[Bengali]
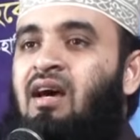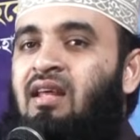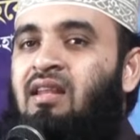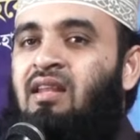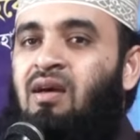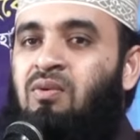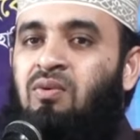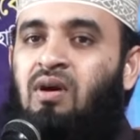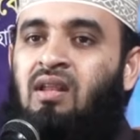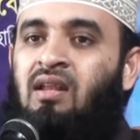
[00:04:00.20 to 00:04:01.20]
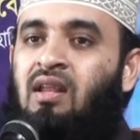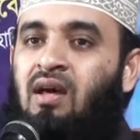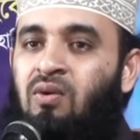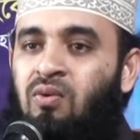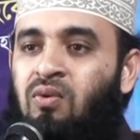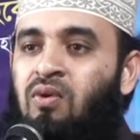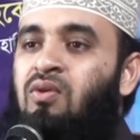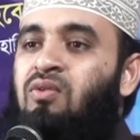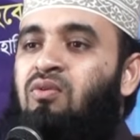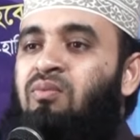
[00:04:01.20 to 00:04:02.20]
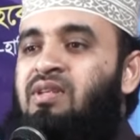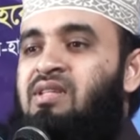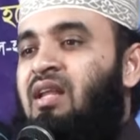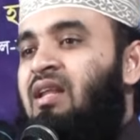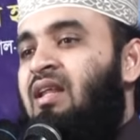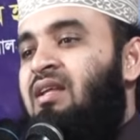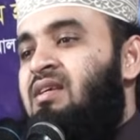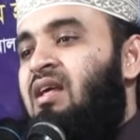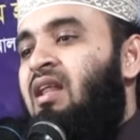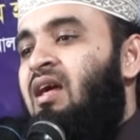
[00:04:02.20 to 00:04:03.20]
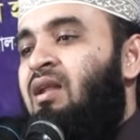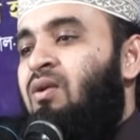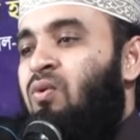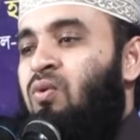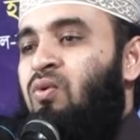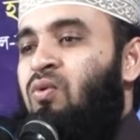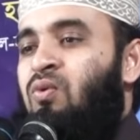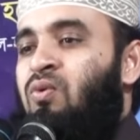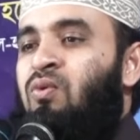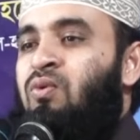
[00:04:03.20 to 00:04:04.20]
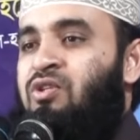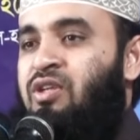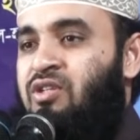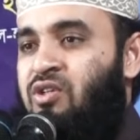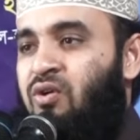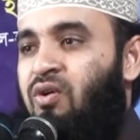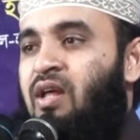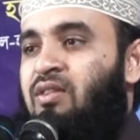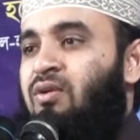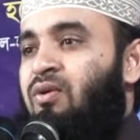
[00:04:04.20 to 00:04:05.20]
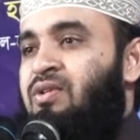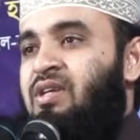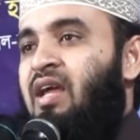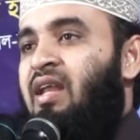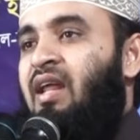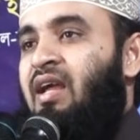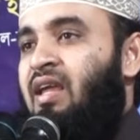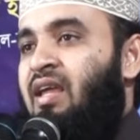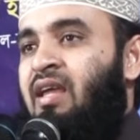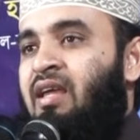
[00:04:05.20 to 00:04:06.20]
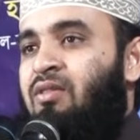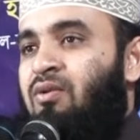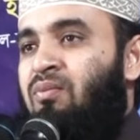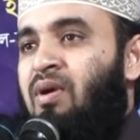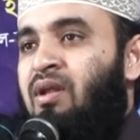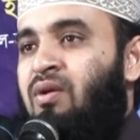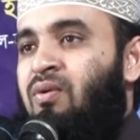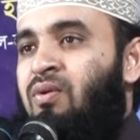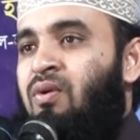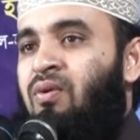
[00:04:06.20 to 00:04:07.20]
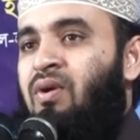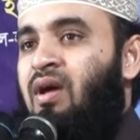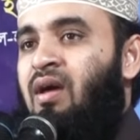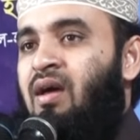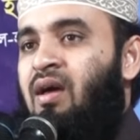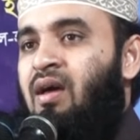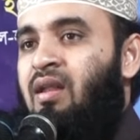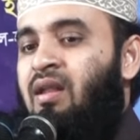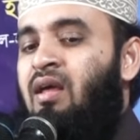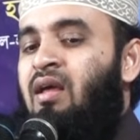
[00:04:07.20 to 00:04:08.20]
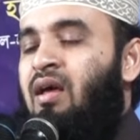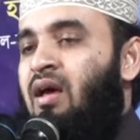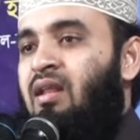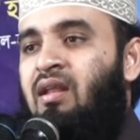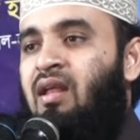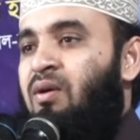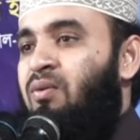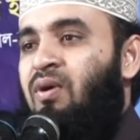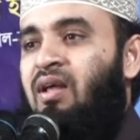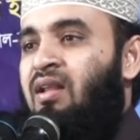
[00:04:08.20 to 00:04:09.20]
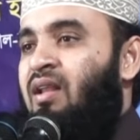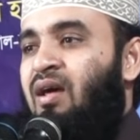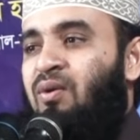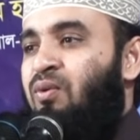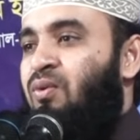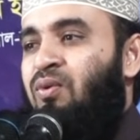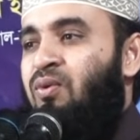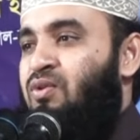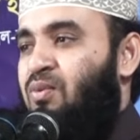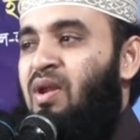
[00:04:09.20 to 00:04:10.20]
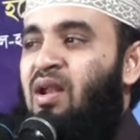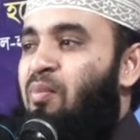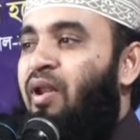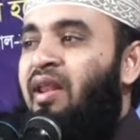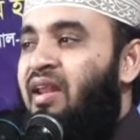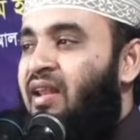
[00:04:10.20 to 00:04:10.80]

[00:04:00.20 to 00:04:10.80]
আল্লাহু আল্লাহু তুমি জাল্লে জালালুহু শেষ করা তো যায় না গে তোমার গুণগা আল্লাহু আল্লাহু সুবহানাল্লাহ পড়েন